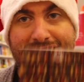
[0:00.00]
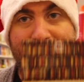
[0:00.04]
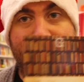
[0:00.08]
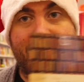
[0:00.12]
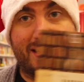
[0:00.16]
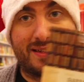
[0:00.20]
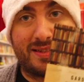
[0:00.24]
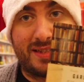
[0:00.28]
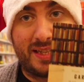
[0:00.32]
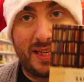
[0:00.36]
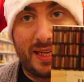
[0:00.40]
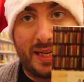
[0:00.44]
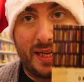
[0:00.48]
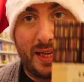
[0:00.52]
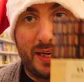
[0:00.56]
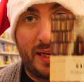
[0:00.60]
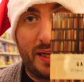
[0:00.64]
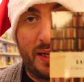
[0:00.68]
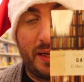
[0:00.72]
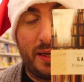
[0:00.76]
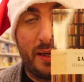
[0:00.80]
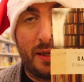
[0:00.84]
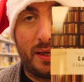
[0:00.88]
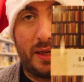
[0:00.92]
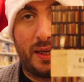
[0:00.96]

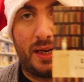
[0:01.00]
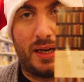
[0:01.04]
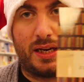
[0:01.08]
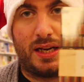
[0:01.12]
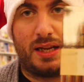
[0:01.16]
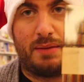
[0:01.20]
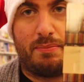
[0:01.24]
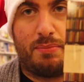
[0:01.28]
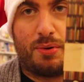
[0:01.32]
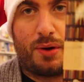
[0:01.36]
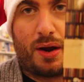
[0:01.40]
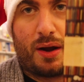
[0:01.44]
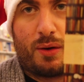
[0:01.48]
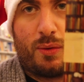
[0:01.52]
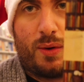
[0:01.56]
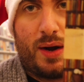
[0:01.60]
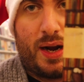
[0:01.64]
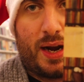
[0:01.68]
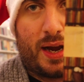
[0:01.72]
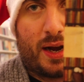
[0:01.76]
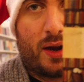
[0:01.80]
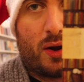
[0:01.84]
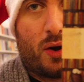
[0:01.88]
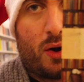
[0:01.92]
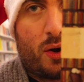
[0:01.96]
Gardini, il libro è
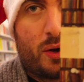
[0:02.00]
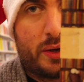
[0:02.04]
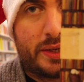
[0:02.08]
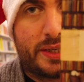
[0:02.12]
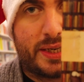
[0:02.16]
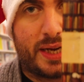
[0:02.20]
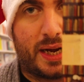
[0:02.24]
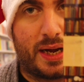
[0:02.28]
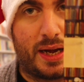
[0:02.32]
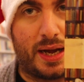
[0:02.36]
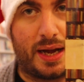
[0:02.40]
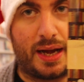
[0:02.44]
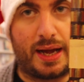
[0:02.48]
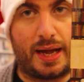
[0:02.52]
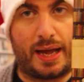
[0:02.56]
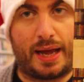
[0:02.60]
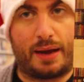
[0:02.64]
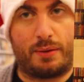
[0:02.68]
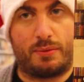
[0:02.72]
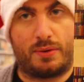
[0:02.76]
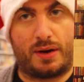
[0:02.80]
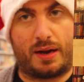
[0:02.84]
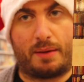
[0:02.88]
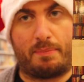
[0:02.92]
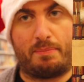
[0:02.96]
quella cosa,
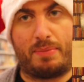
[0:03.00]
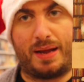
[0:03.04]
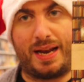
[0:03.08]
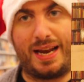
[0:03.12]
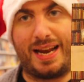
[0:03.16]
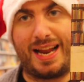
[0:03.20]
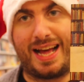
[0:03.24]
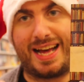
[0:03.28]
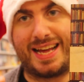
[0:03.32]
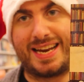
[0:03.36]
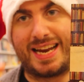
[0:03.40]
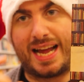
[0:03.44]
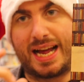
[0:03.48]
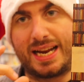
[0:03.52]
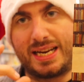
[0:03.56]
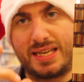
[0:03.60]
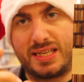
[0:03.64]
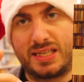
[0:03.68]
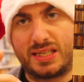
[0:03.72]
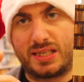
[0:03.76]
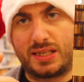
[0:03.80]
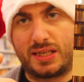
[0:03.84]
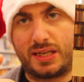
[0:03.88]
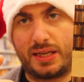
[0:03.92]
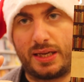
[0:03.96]
è una bella
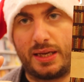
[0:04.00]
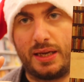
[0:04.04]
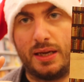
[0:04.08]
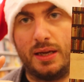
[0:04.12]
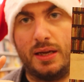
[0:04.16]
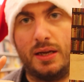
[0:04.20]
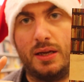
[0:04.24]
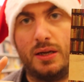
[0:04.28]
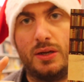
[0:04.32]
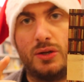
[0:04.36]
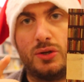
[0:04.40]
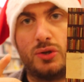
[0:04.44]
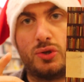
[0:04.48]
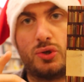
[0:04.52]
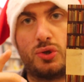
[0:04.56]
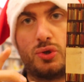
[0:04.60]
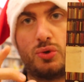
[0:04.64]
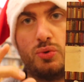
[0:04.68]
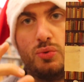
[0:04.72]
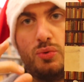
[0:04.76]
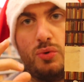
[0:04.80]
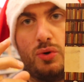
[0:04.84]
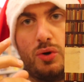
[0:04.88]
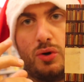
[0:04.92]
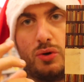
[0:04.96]
analisi
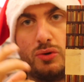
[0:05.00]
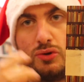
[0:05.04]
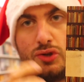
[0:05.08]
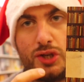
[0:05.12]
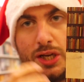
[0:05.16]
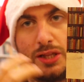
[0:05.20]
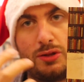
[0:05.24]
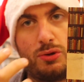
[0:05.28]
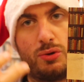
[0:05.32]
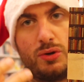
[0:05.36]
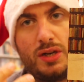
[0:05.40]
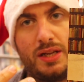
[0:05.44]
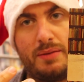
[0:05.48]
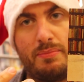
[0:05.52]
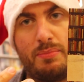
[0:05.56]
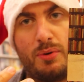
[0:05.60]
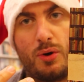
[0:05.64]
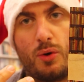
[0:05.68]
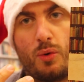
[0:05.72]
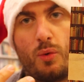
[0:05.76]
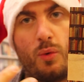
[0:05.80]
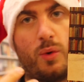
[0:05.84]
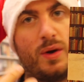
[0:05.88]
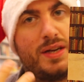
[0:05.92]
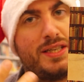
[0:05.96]
sull'oggetto
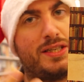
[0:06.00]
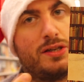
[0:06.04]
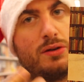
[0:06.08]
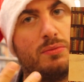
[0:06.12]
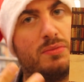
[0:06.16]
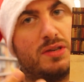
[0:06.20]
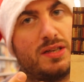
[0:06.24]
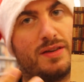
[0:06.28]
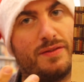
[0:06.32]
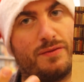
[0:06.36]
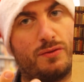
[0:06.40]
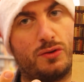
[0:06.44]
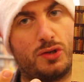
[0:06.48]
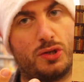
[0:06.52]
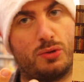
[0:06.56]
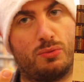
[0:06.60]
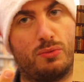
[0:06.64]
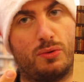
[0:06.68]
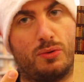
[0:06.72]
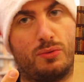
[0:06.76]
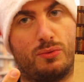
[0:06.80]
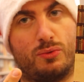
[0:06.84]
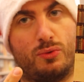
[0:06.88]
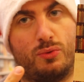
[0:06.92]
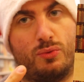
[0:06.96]
libro quasi come se fosse
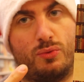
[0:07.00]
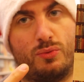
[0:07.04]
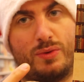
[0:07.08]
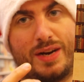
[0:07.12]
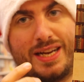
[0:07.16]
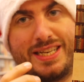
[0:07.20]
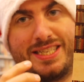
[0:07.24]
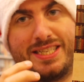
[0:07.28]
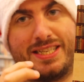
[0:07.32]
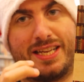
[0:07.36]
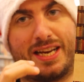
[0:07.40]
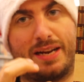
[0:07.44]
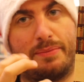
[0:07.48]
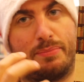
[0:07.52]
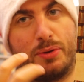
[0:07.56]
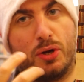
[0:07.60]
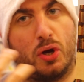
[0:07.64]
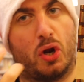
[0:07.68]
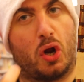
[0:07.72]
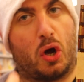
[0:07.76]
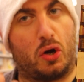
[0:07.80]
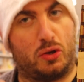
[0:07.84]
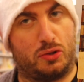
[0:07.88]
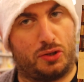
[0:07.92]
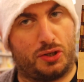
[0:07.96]
un, un essere
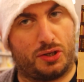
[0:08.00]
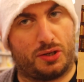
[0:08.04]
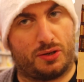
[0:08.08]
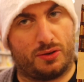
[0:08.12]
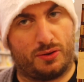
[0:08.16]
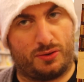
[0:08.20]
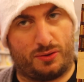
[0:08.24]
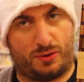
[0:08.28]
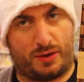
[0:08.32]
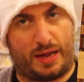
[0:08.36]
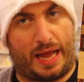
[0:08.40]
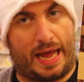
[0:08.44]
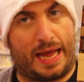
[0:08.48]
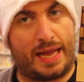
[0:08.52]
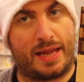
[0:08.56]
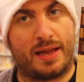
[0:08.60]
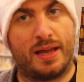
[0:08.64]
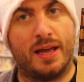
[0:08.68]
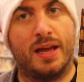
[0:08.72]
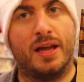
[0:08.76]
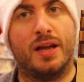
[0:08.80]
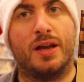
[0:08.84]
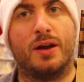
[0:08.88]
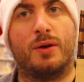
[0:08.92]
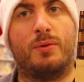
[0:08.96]
biologico,
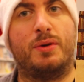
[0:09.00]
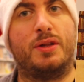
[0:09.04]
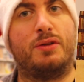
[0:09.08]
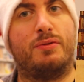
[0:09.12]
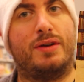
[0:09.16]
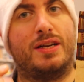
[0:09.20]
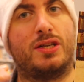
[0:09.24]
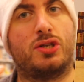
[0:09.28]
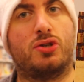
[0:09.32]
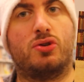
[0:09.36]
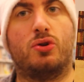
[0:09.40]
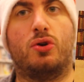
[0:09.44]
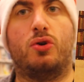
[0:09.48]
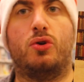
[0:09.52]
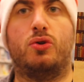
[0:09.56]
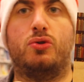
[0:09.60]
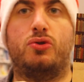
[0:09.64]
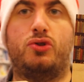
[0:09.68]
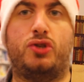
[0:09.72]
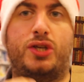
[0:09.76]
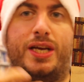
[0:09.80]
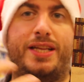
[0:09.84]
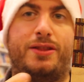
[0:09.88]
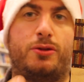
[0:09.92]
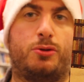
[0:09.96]
ok? Quindi non è solo
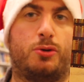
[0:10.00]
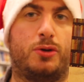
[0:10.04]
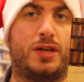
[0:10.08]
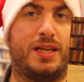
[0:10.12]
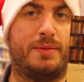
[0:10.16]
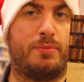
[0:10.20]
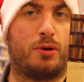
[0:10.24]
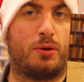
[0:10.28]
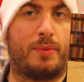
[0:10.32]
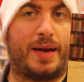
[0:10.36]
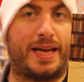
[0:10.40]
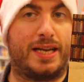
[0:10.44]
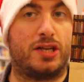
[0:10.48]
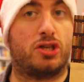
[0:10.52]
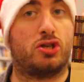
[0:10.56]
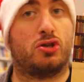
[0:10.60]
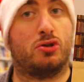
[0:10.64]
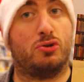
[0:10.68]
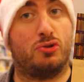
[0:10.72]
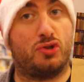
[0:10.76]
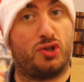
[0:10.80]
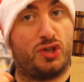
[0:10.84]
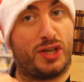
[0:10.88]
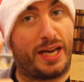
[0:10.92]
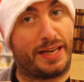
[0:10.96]
l'oggetto libro, ma è il
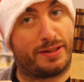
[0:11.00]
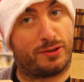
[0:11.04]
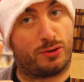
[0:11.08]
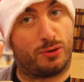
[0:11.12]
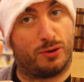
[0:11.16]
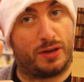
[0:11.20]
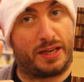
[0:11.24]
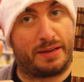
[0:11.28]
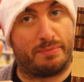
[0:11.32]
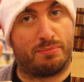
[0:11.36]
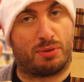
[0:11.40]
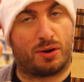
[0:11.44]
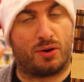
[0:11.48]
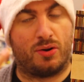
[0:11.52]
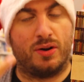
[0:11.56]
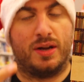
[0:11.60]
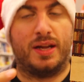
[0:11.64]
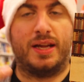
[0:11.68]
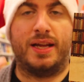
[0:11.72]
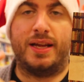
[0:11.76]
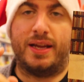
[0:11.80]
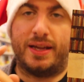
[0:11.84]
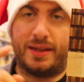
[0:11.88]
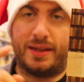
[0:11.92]
soggetto libro